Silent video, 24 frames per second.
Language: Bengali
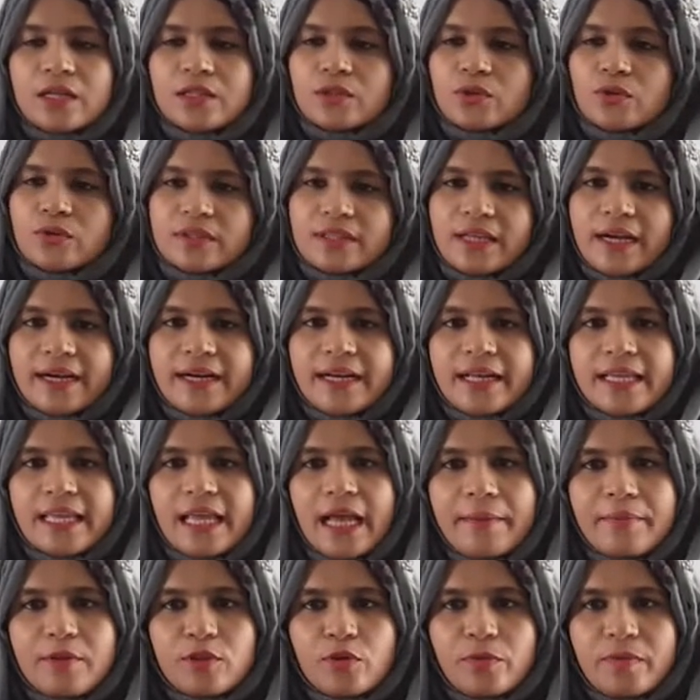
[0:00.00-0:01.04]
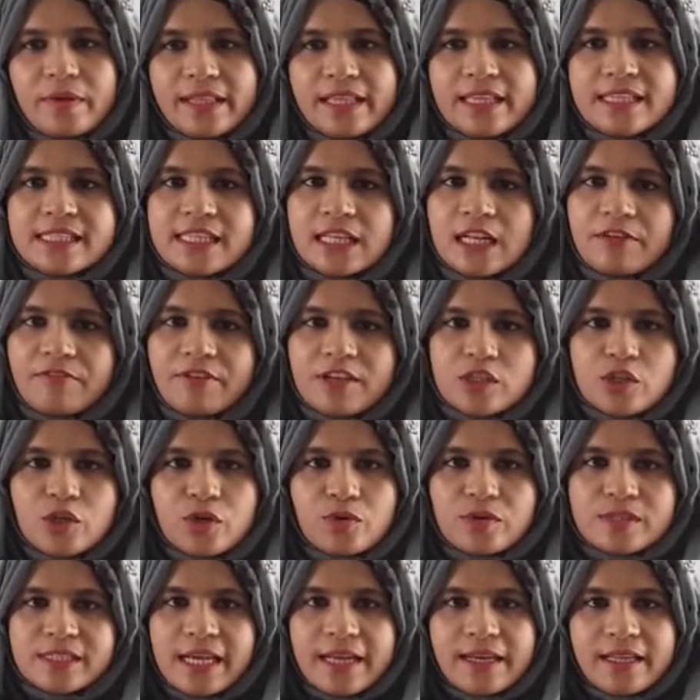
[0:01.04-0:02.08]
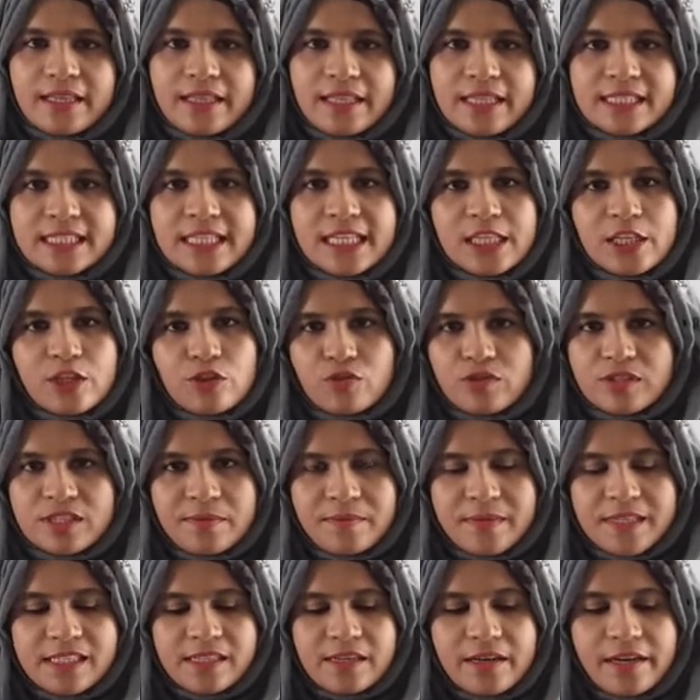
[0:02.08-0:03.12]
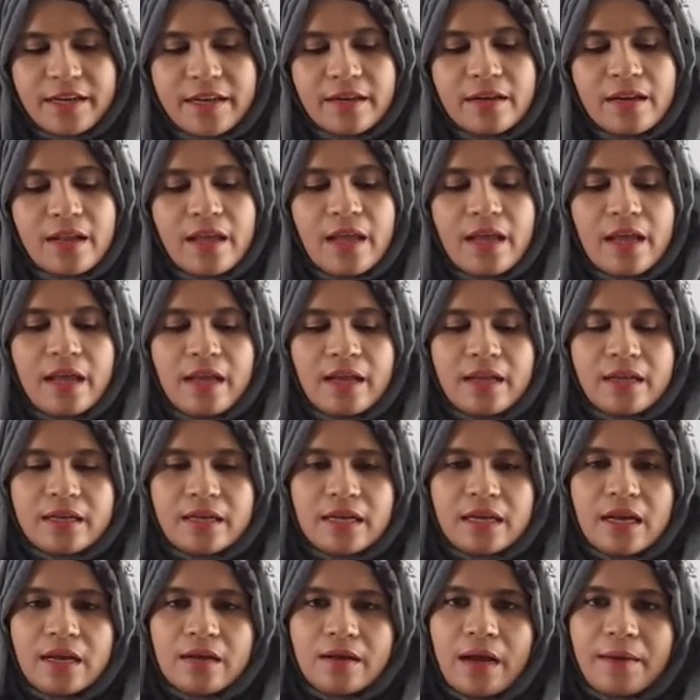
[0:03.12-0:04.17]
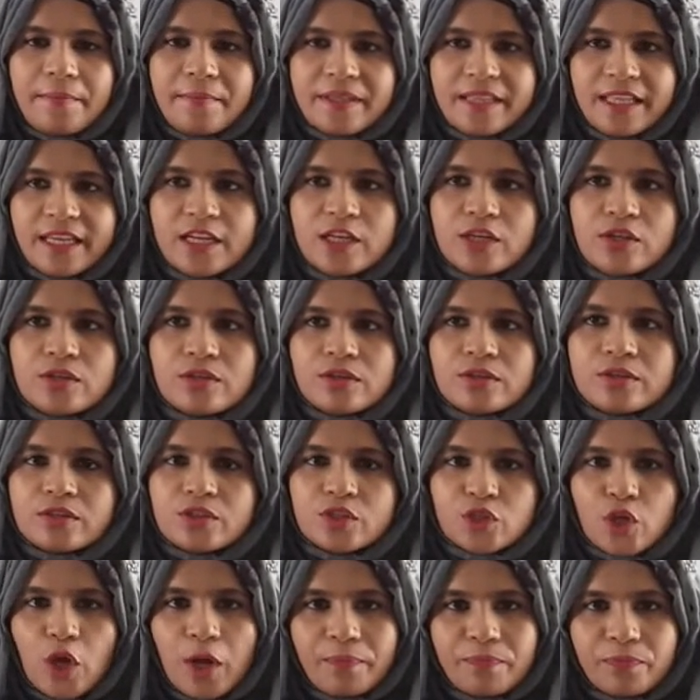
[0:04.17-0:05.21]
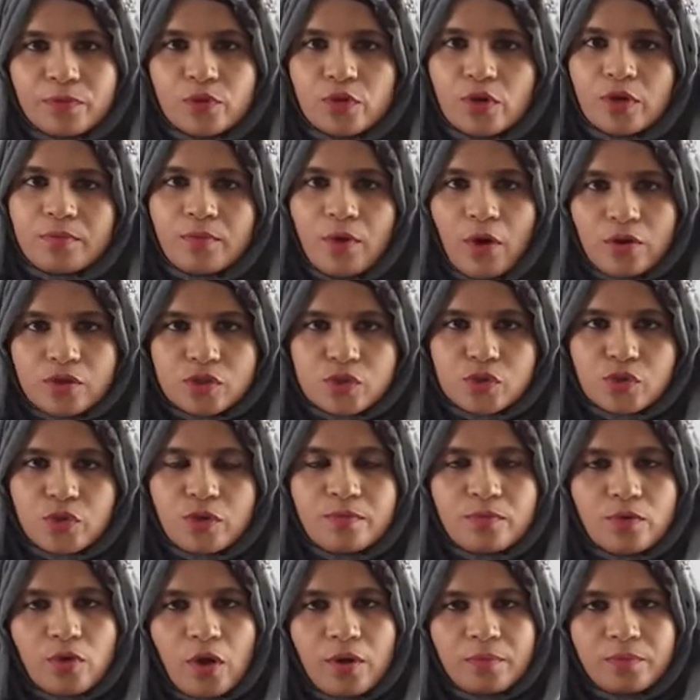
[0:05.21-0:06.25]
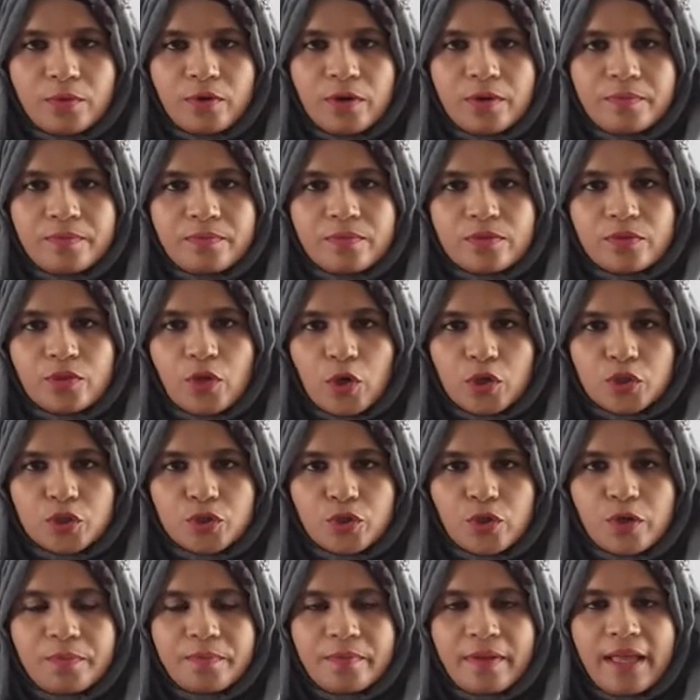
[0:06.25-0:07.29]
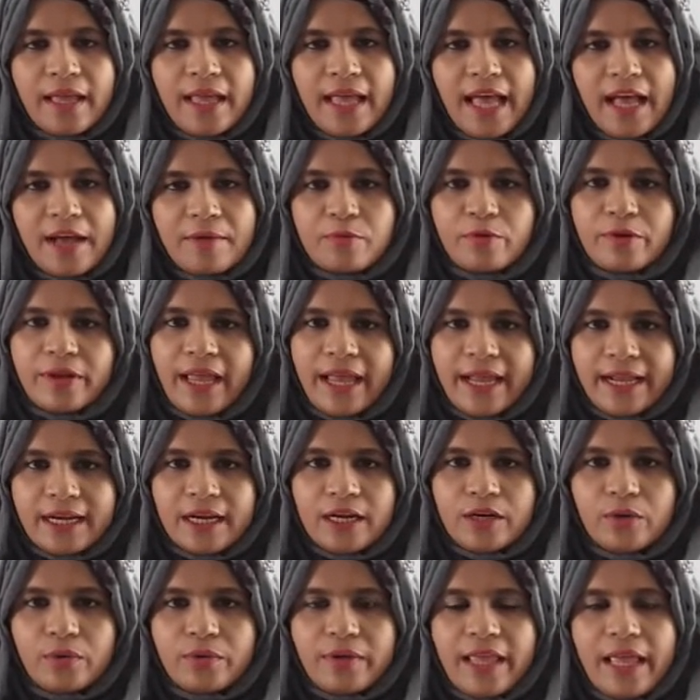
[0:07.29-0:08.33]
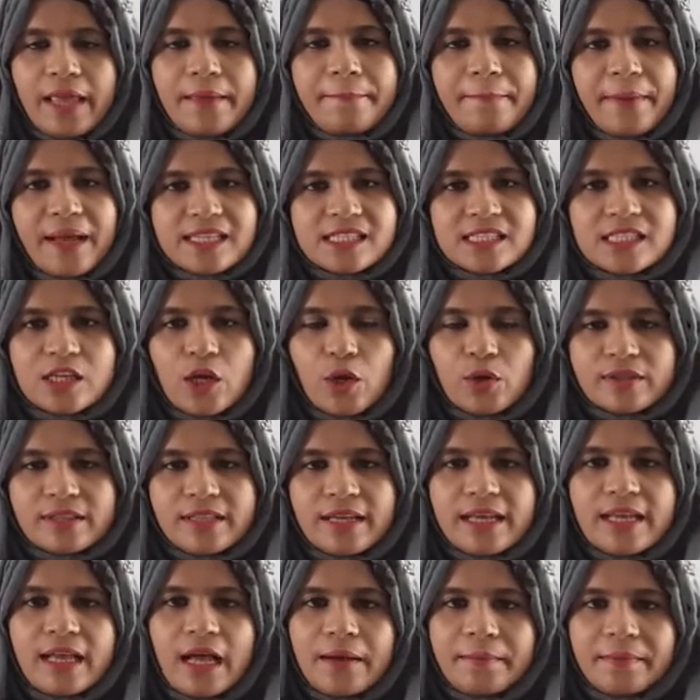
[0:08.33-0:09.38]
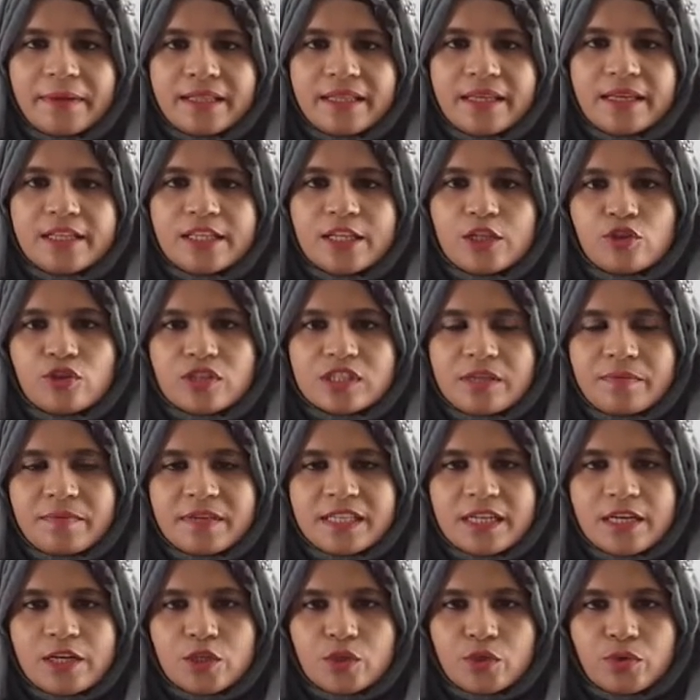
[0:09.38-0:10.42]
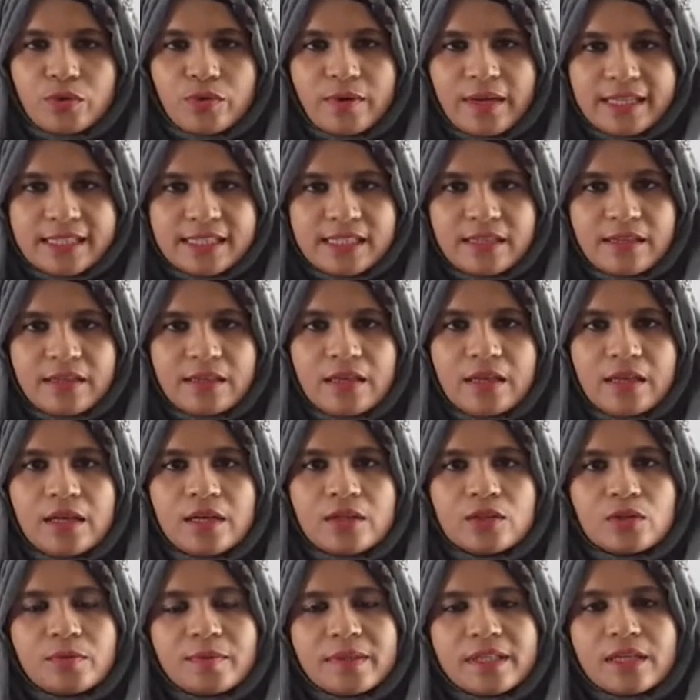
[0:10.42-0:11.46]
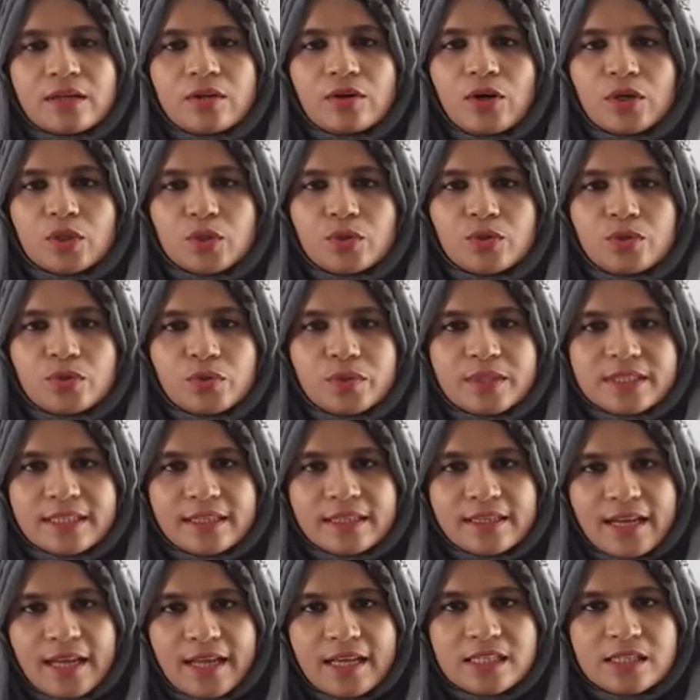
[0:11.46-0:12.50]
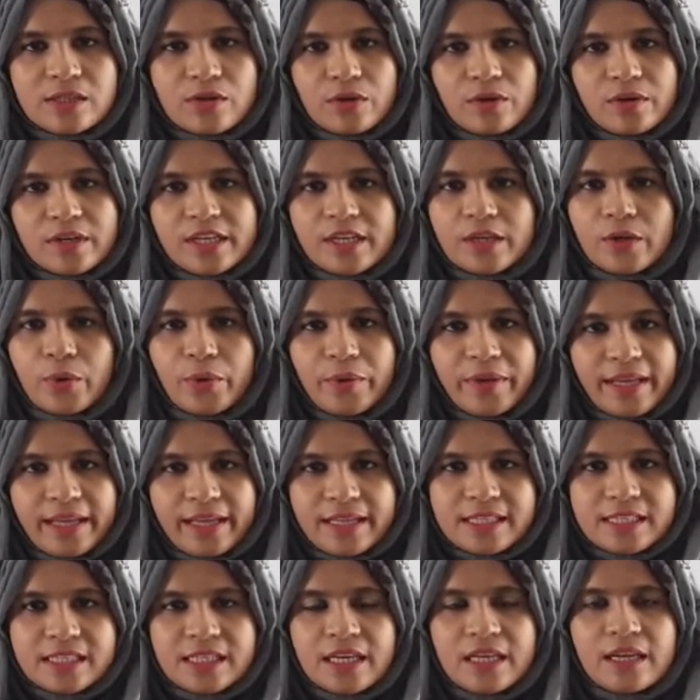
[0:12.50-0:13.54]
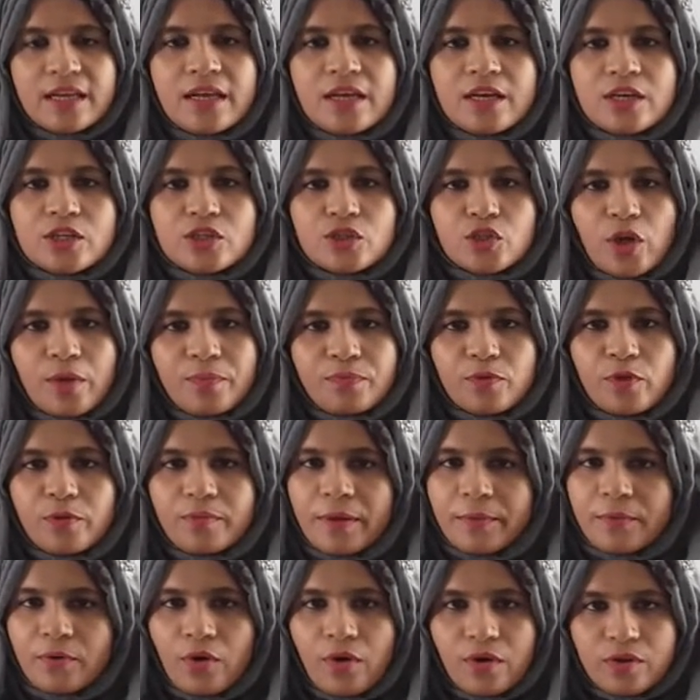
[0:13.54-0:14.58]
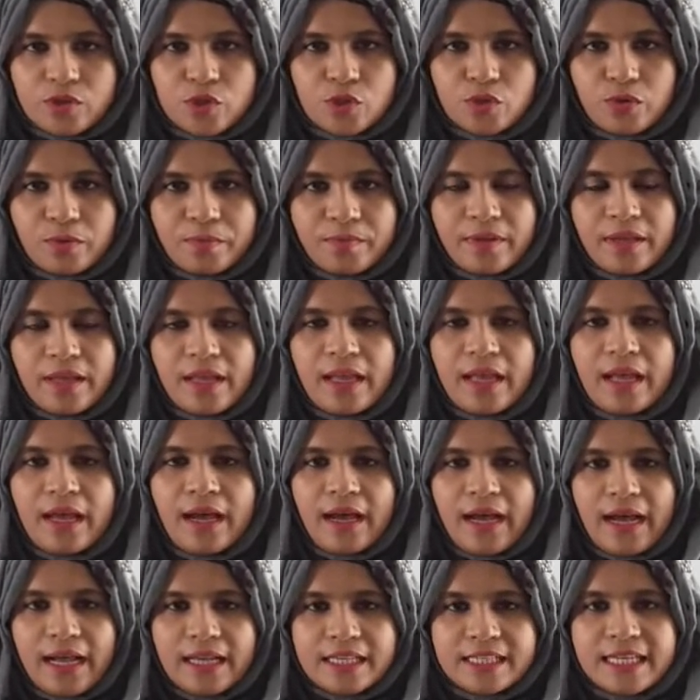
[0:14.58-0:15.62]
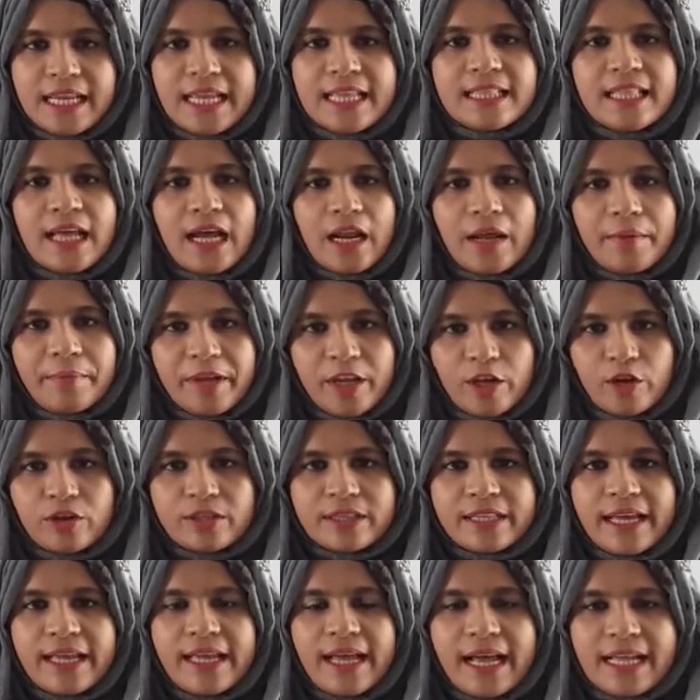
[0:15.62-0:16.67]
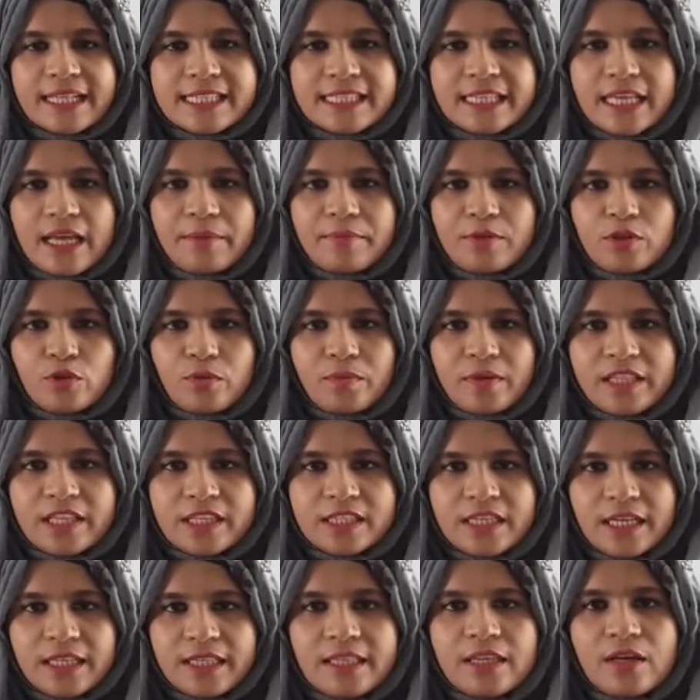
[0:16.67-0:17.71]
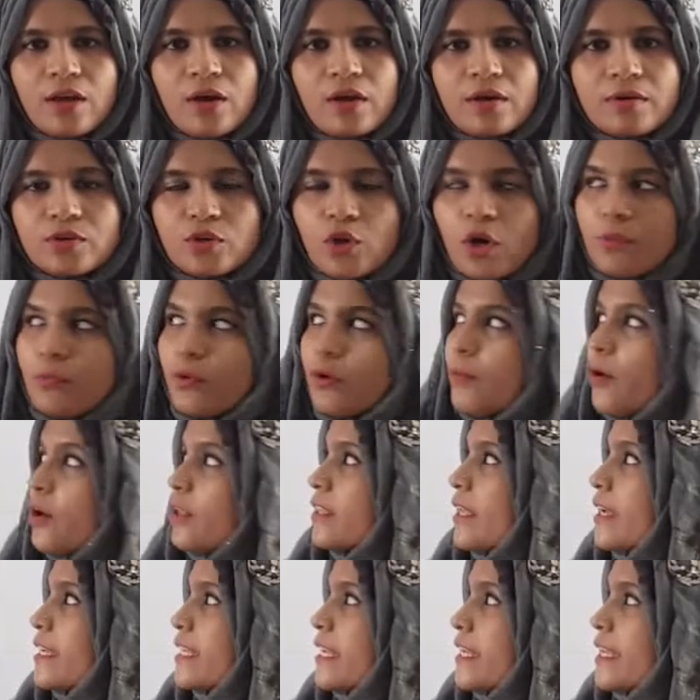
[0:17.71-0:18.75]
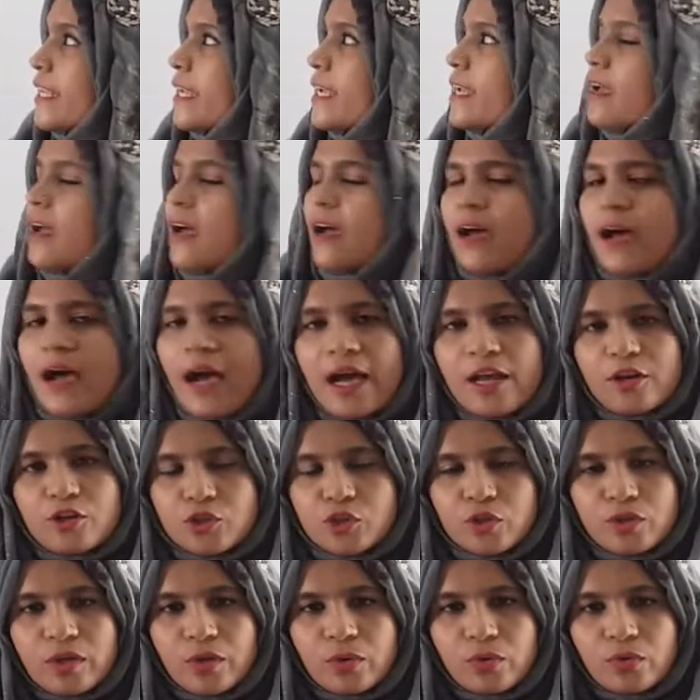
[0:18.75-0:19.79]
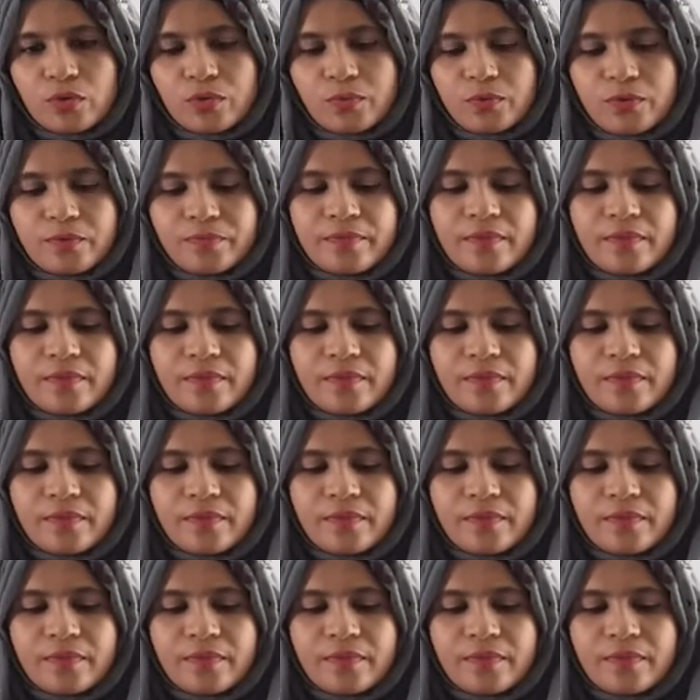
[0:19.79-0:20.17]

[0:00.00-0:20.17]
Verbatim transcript: তো তার আগে আমি তোমাদের সিলেবাসটা একটু জানিয়ে দিচ্ছি দ্বিতীয় সেমিস্টারের আমাদের সপ্তম অষ্টম নবম দশম এবং এগারো এই পাঁচটা অধ্যায় আমাদের দ্বিতীয় সেমিস্টারের জন্য আছে তোমাদের গত দুইটা ক্লাস অলরেডি হয়ে গেছে সপ্তম এবং অষ্টম আর সেই ধারাবাহিকতায় আজকে আমি তোমাদের সাথে নবম অধ্যায়টা নিয়ে আলোচনা করব